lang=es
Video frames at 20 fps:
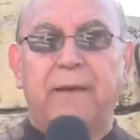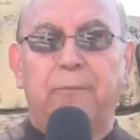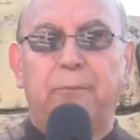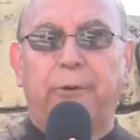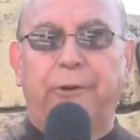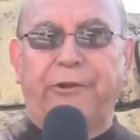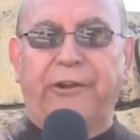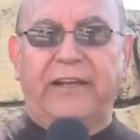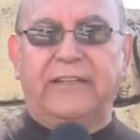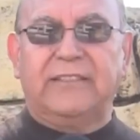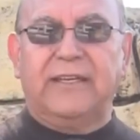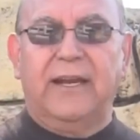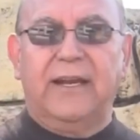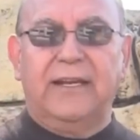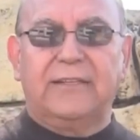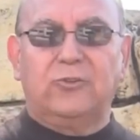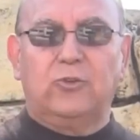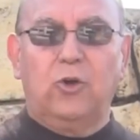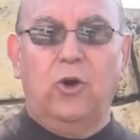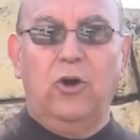porque se
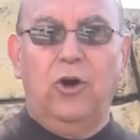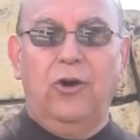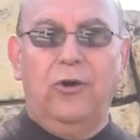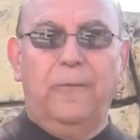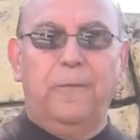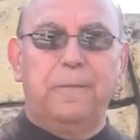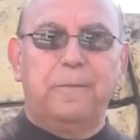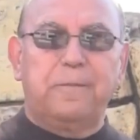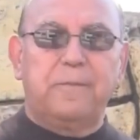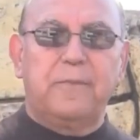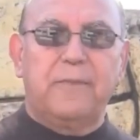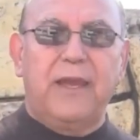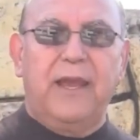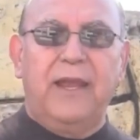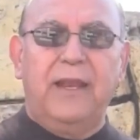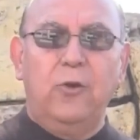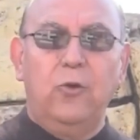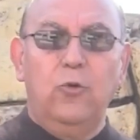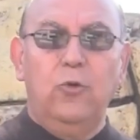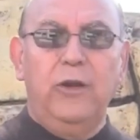gastó
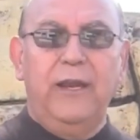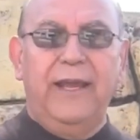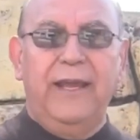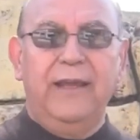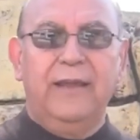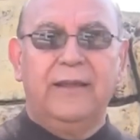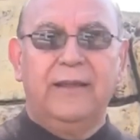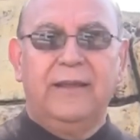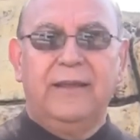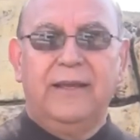el hule